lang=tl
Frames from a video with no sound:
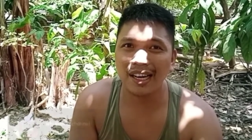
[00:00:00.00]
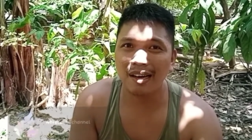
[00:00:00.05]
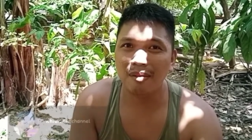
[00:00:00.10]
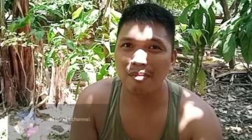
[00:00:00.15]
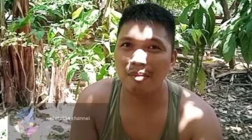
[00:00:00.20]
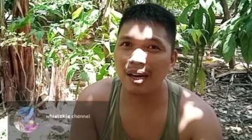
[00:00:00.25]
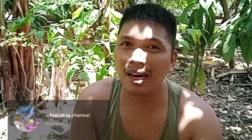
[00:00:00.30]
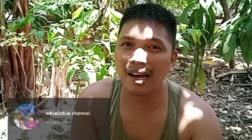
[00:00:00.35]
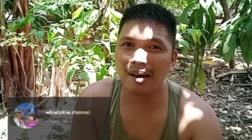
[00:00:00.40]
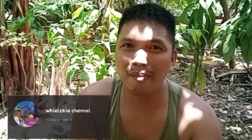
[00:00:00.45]

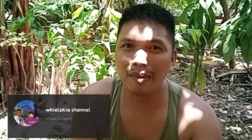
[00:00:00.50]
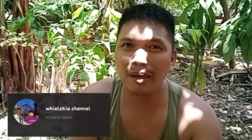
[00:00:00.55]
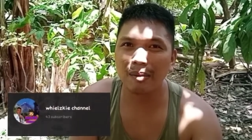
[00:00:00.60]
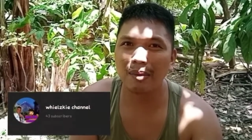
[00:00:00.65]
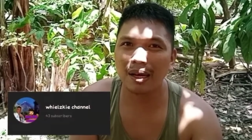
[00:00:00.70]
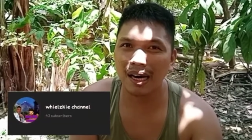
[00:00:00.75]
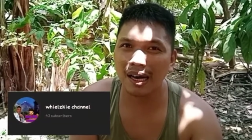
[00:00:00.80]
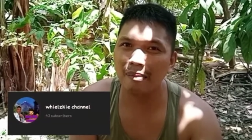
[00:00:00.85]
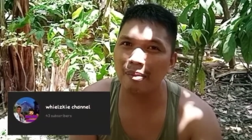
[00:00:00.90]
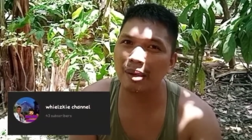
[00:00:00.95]
Maraming
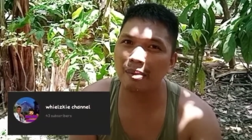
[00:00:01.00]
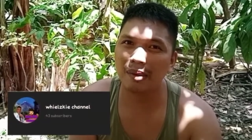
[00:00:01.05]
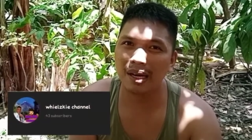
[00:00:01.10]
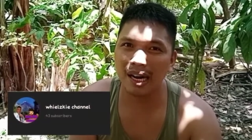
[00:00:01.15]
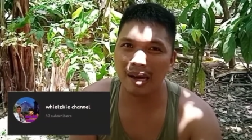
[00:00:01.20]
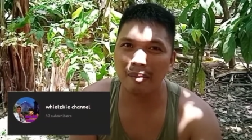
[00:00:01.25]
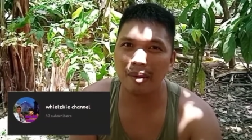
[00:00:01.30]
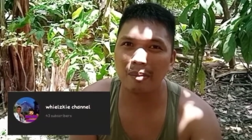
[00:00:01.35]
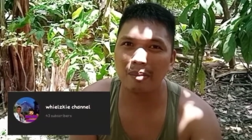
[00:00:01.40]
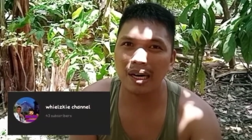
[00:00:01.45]
maraming
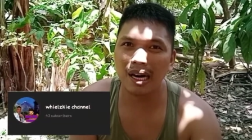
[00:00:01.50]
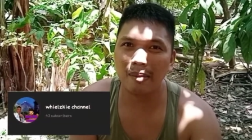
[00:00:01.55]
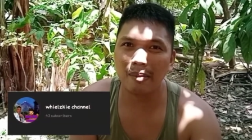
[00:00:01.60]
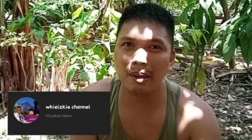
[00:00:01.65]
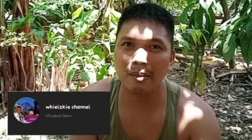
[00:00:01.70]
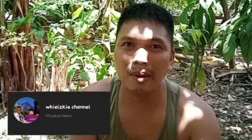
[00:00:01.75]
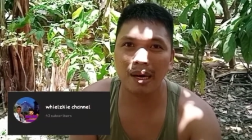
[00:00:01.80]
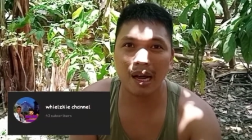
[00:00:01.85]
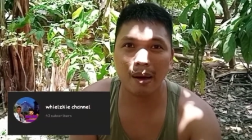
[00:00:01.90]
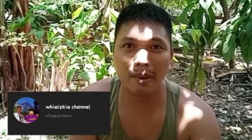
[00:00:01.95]
maraming maraming
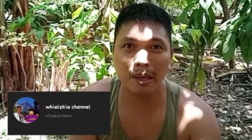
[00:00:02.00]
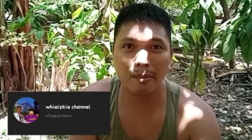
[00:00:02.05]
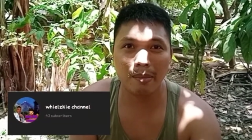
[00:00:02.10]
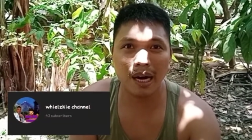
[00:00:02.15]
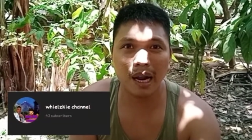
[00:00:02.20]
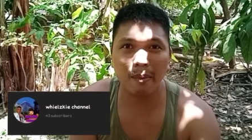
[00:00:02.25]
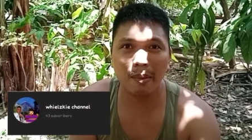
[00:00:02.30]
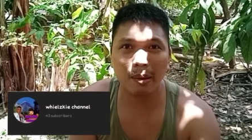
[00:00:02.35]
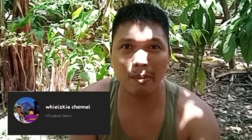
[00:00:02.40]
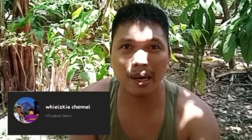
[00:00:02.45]
maraming
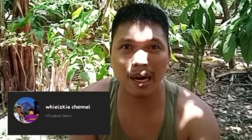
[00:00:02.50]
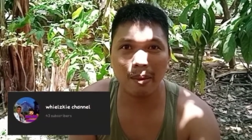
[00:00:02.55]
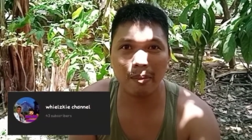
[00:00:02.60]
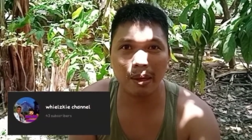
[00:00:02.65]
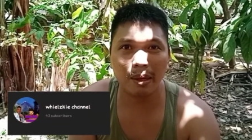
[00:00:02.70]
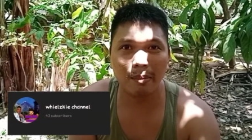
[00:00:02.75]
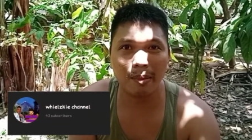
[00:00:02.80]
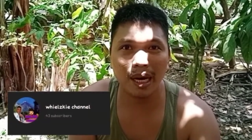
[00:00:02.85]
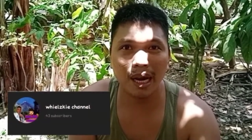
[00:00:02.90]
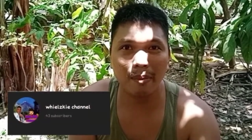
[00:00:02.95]
maraming maraming
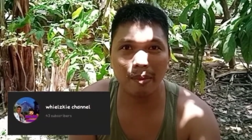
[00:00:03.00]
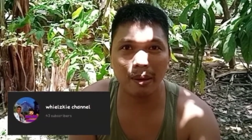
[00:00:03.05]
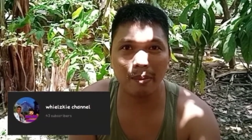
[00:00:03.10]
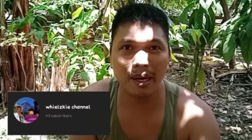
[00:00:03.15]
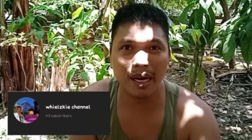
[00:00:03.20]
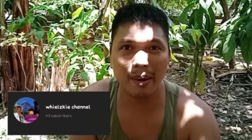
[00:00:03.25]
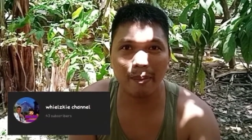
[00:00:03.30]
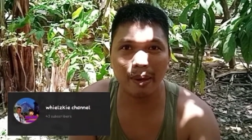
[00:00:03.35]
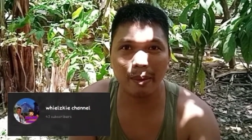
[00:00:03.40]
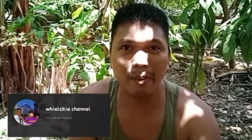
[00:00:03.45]
maraming
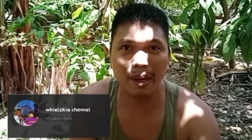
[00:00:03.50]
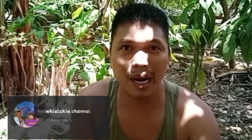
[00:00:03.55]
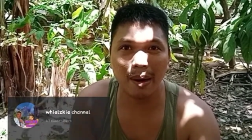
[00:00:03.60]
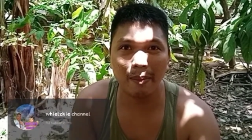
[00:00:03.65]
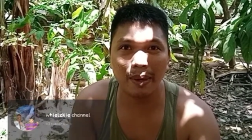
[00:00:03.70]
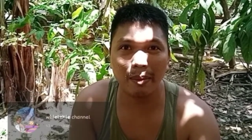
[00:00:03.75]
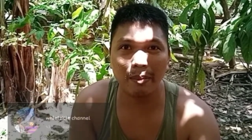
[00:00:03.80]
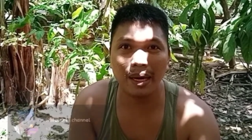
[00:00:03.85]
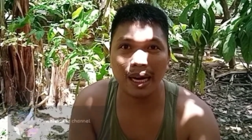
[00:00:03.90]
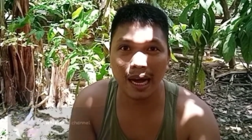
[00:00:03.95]
maraming maraming
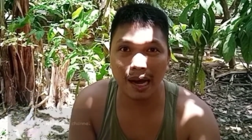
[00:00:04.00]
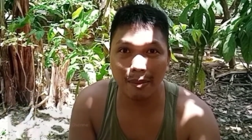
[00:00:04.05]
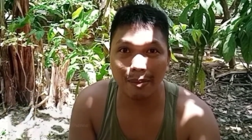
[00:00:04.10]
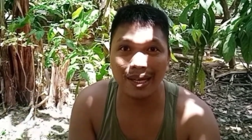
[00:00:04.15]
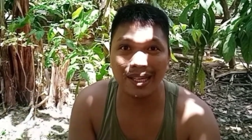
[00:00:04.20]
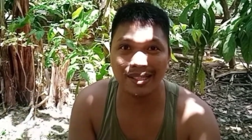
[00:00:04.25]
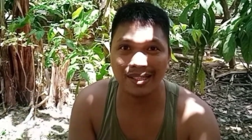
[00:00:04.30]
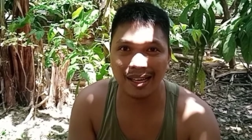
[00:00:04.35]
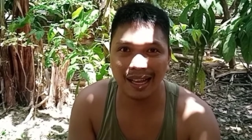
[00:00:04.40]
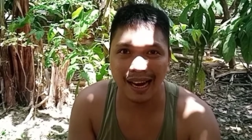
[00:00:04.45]
maraming maraming
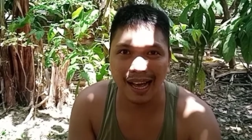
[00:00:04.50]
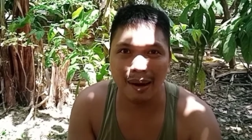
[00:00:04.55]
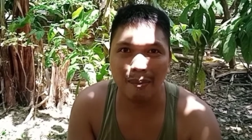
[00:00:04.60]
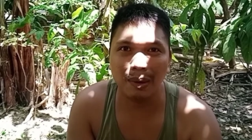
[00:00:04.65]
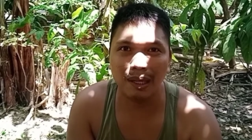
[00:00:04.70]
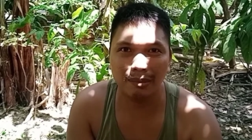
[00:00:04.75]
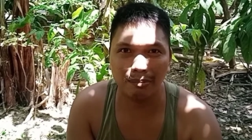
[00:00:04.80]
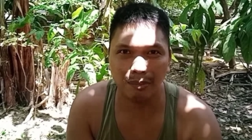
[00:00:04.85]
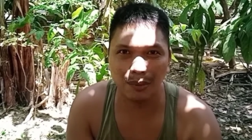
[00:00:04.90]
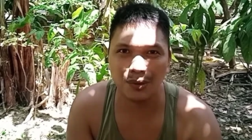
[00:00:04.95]
salamat
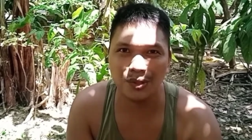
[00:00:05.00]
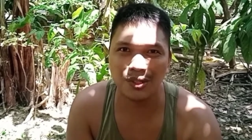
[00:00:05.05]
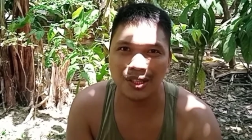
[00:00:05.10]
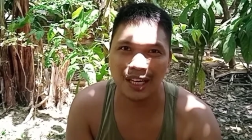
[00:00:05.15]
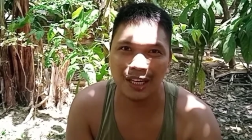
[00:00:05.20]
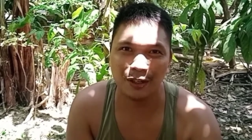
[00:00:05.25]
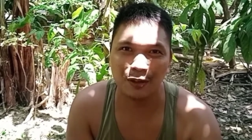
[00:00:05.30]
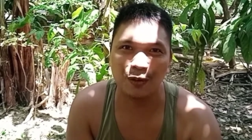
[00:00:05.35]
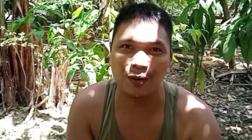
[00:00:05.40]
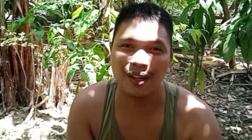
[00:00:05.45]
po sa
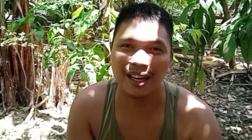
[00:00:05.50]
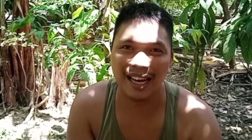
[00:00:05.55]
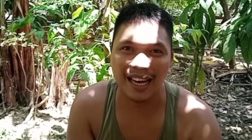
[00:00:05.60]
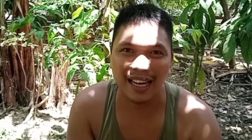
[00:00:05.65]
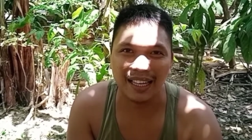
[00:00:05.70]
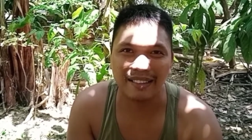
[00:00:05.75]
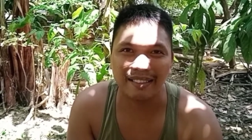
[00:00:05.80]
inyong lahat.